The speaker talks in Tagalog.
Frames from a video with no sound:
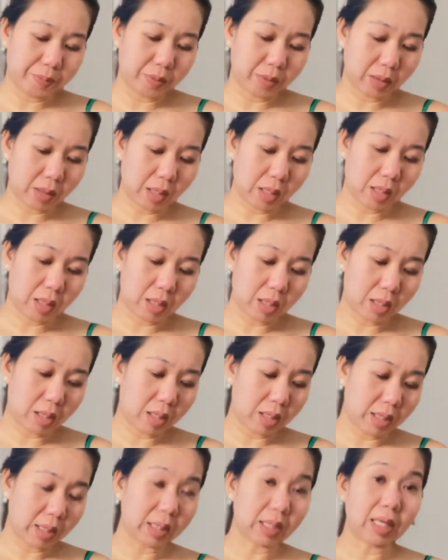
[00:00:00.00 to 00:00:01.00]

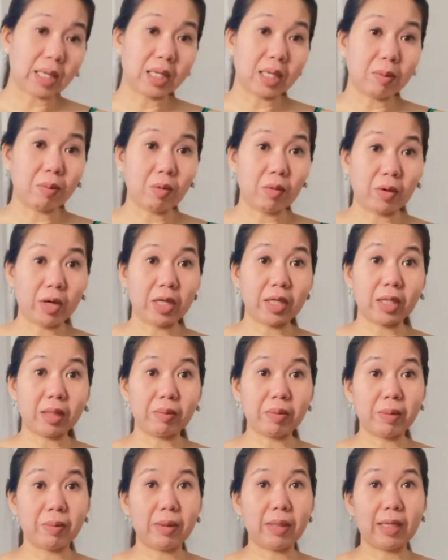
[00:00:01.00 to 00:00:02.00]
uh, kada buwan
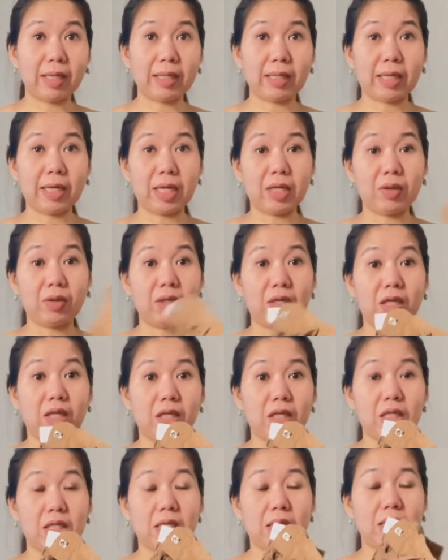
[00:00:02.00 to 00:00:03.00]
nagbibigay tayo ng
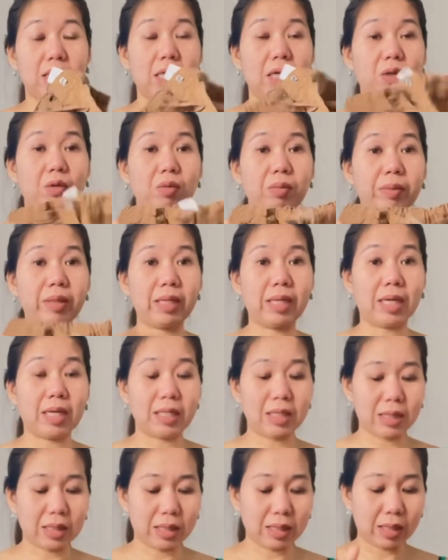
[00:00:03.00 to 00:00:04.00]
isang sakong
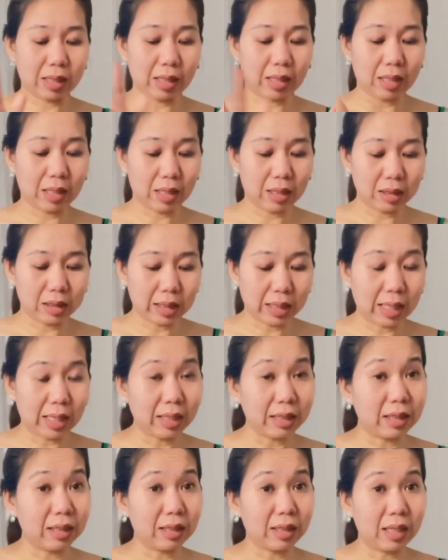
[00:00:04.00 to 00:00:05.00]
bigas uh, sa
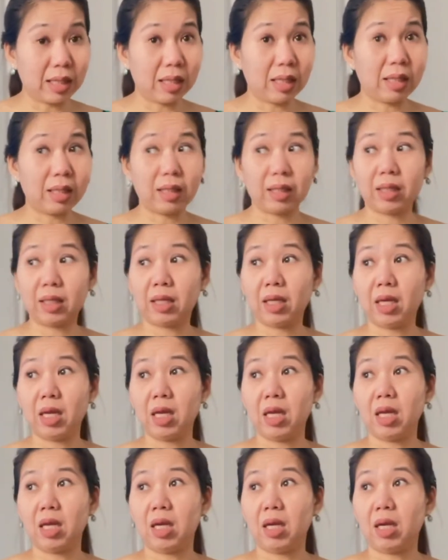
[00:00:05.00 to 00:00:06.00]
lahat ng
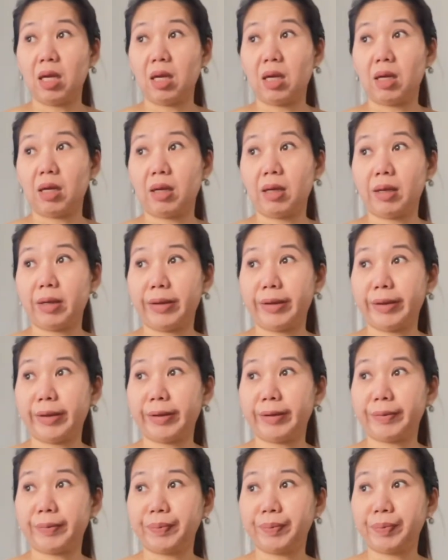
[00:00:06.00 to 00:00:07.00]
uh,
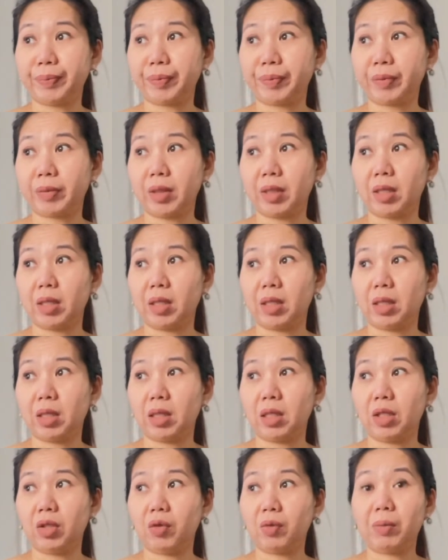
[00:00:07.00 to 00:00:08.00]

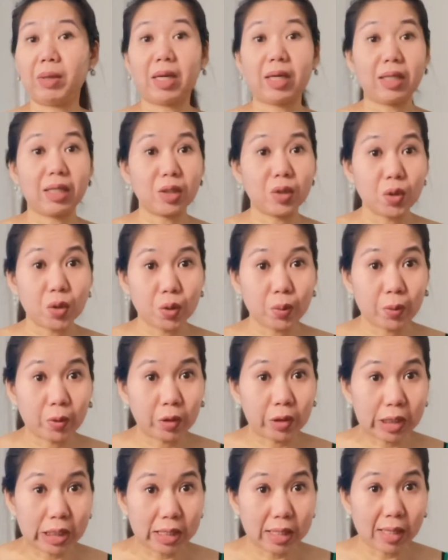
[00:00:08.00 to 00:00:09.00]
yung mga
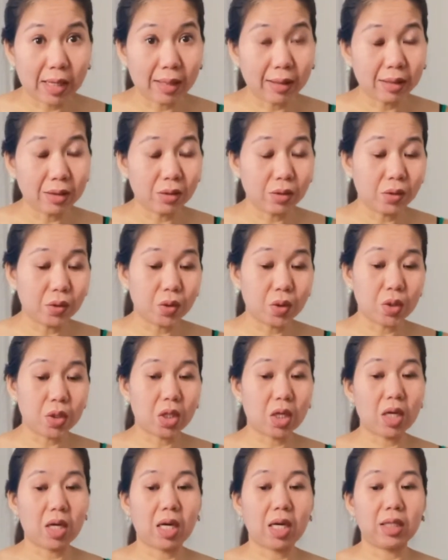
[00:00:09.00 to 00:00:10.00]
nagsusuporta sa akin doon
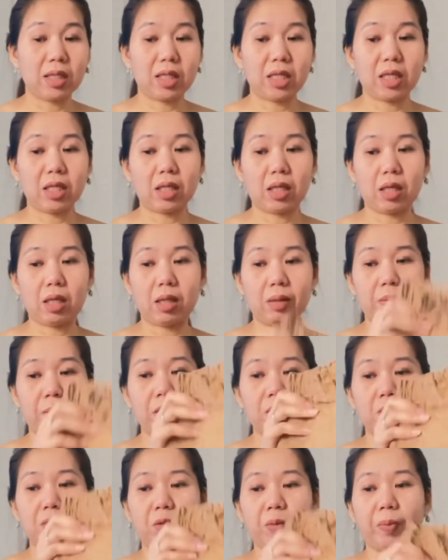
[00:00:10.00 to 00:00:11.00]
sa ating uh,
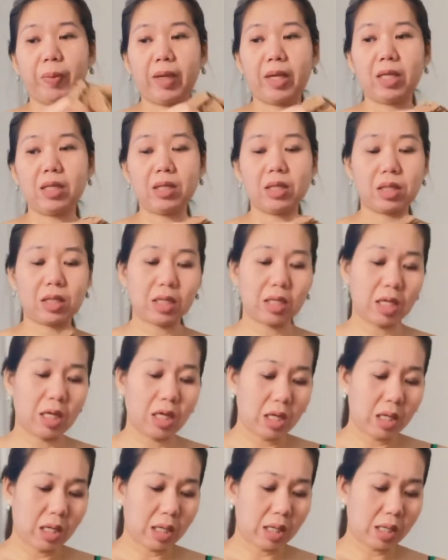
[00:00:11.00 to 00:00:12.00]
Facebook page.
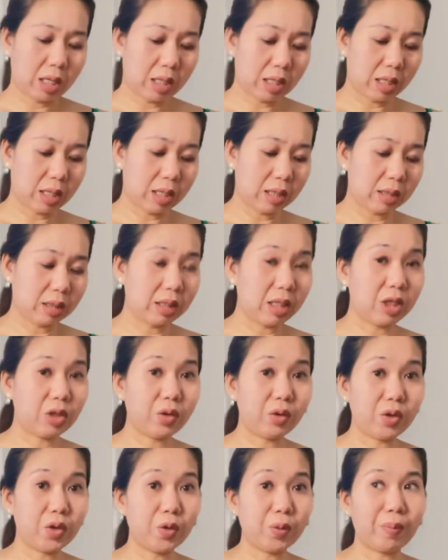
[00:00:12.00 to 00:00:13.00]
At uh,
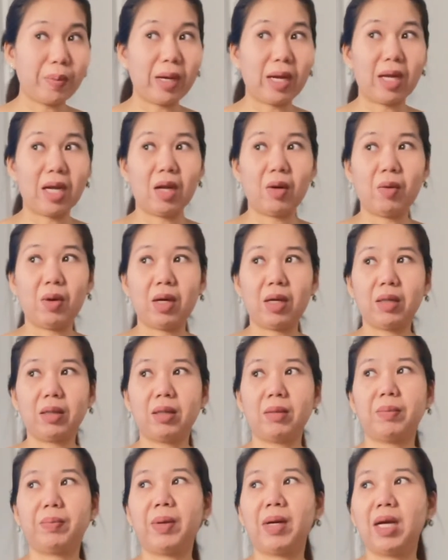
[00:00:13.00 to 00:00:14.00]
ito yung
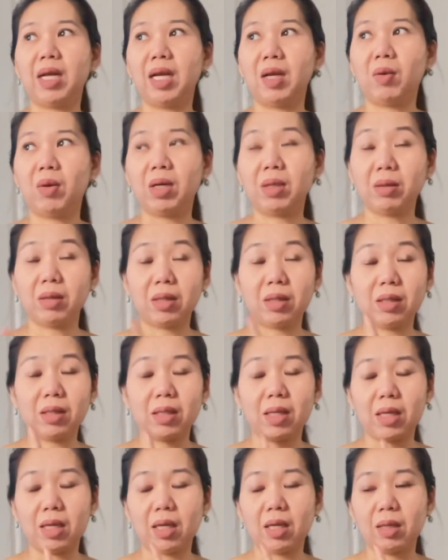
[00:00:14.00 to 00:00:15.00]
pangalawang, pangalawang
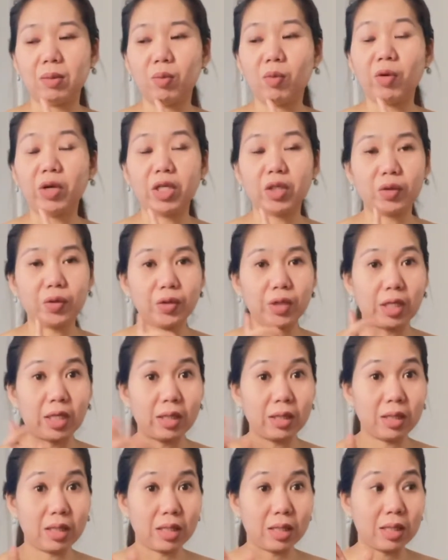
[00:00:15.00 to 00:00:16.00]
uh, buwan ko na
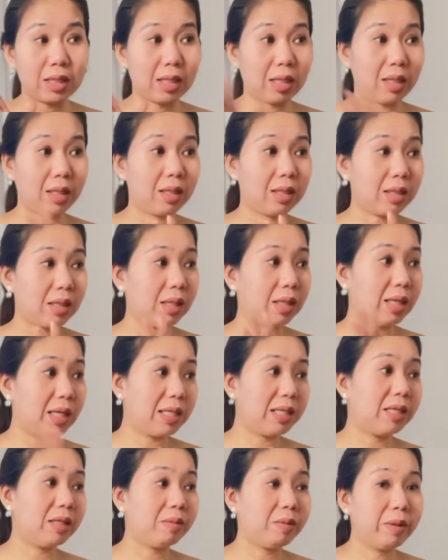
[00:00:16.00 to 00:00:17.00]
this
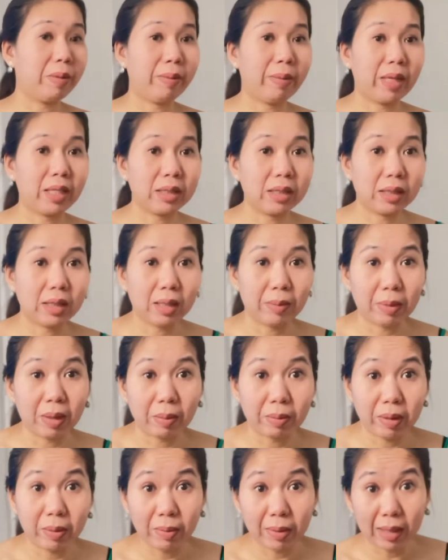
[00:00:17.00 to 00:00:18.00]
end of the month na
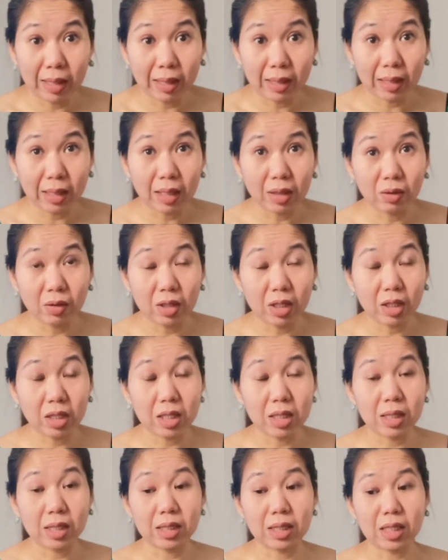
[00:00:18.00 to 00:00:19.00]
magbibigay tayo ng
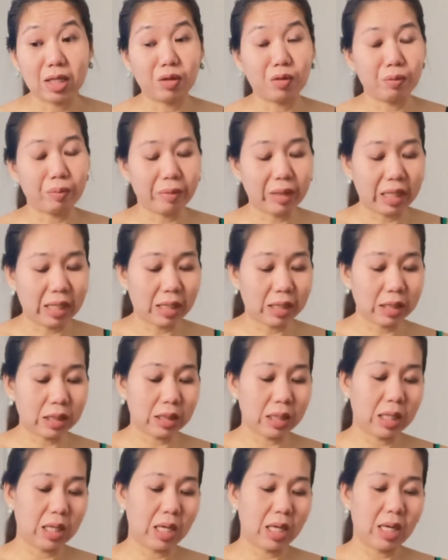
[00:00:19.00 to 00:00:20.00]
isang sakong bigas.
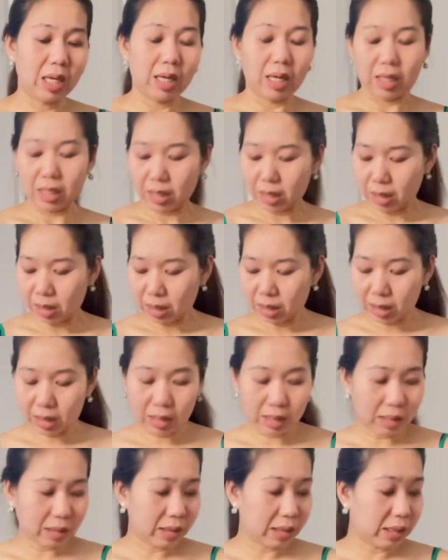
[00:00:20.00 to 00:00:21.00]

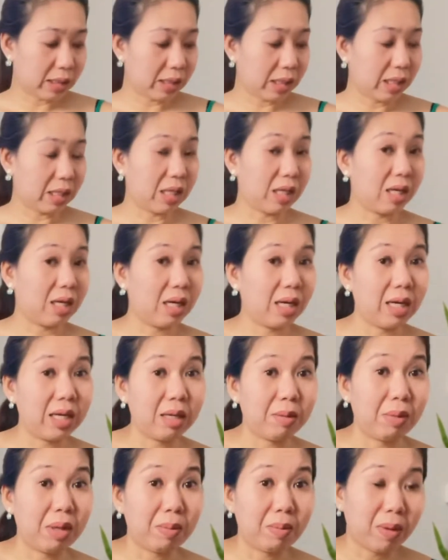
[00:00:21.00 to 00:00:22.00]
At sana ay
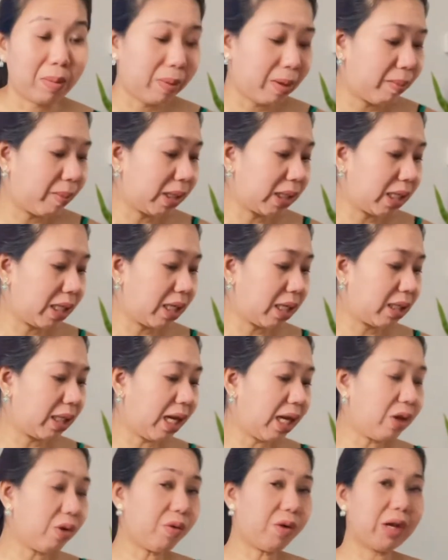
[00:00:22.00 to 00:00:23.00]
may mapapasaya
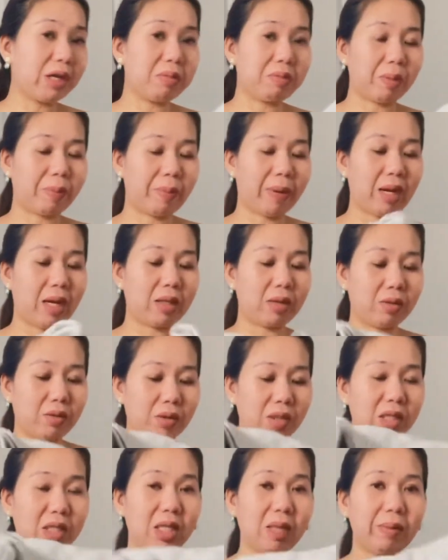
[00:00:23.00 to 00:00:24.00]
tayo kahit papano.
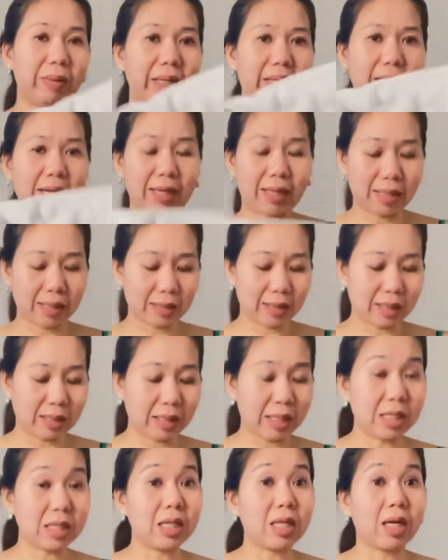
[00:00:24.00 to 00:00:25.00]
Hindi man lahat, at
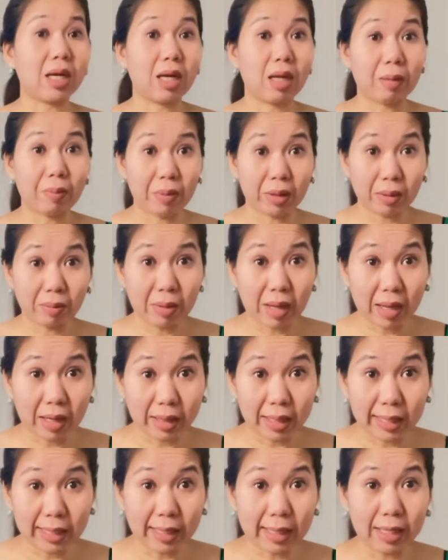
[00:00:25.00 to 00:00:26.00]
least
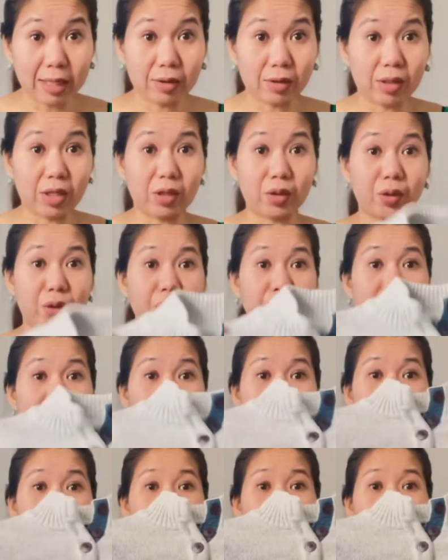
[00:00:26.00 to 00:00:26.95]
nakakapagbahagi tayo ng konti.